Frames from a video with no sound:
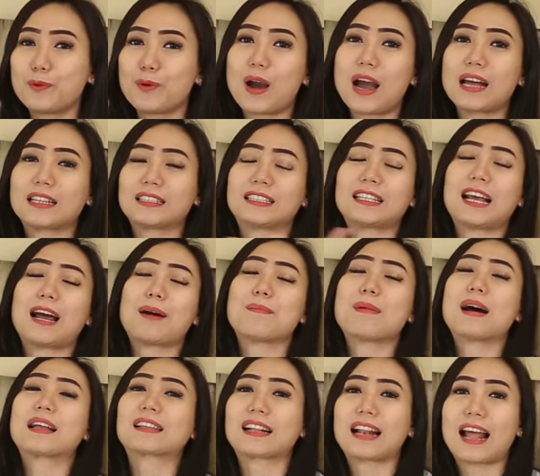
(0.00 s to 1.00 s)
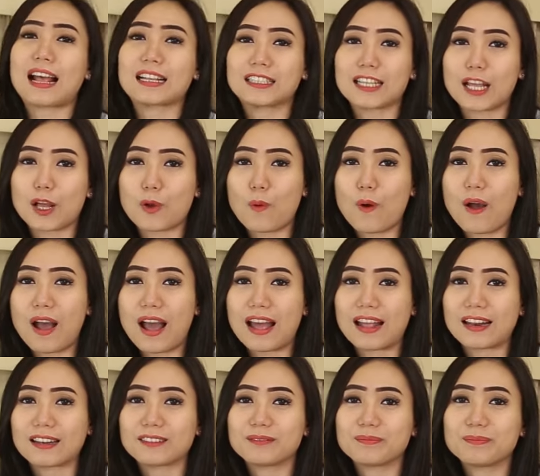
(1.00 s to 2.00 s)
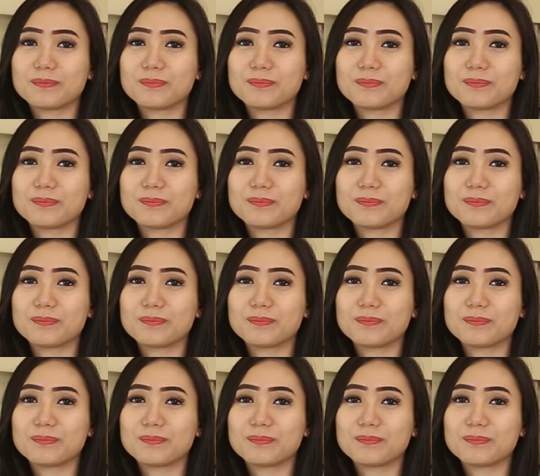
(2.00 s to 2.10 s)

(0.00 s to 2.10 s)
buat sahabat Klasikuan.